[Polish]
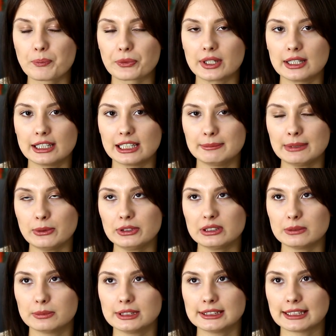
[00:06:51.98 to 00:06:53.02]
E, I miały
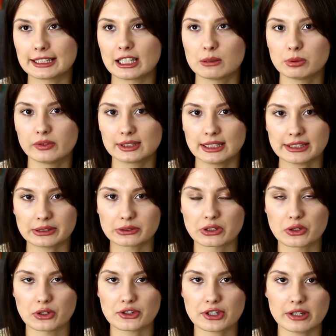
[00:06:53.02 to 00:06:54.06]
to być takie opowiadania
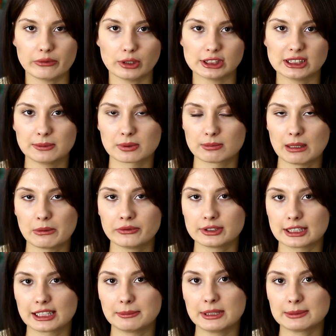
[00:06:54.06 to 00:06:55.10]
dotyczące właśnie problemów, z
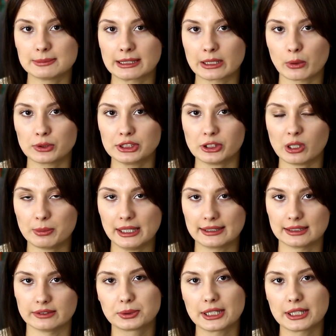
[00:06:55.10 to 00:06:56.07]
jakimi zmagają się kobiety.